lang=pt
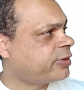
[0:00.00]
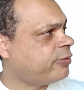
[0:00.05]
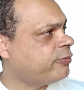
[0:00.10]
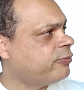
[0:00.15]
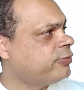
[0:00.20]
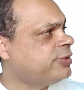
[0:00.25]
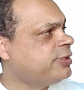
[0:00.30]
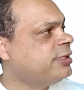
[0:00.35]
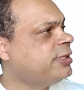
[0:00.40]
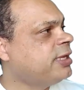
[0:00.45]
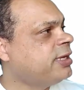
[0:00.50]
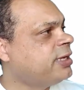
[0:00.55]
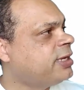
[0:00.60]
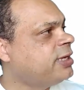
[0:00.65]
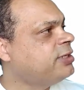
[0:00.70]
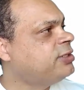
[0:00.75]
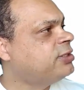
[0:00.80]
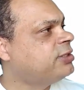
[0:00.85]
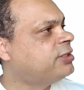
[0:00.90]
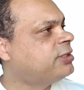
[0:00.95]
você tem
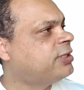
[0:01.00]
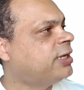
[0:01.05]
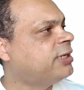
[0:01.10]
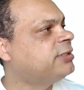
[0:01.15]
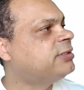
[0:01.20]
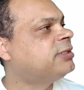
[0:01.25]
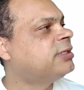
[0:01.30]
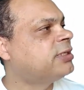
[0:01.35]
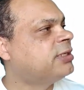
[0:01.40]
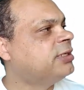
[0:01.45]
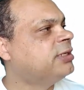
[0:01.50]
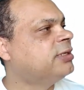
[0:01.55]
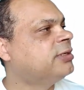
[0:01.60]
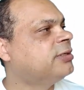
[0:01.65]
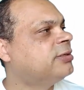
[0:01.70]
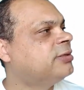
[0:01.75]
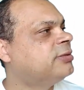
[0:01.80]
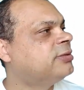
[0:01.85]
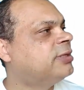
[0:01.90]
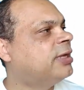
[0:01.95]
que editar isso
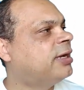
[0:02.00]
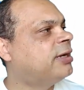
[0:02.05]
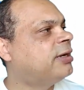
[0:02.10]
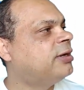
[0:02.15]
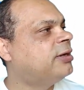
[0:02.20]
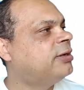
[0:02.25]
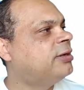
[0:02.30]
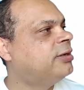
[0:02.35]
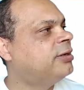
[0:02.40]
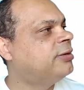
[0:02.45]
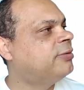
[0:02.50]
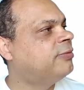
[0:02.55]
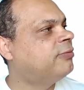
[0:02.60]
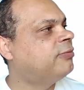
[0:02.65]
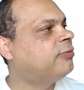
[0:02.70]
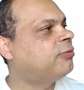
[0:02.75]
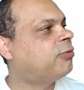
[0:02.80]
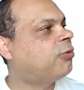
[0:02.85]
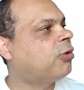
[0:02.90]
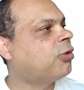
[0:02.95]
aqui, tá?
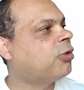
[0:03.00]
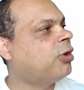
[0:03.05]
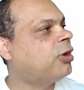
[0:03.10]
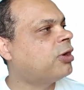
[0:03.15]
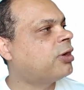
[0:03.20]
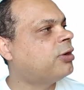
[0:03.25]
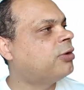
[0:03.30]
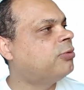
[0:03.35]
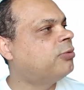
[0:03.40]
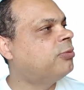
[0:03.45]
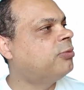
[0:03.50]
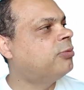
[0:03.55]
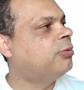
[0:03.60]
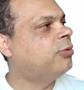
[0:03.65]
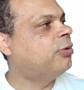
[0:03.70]
Coloca, um,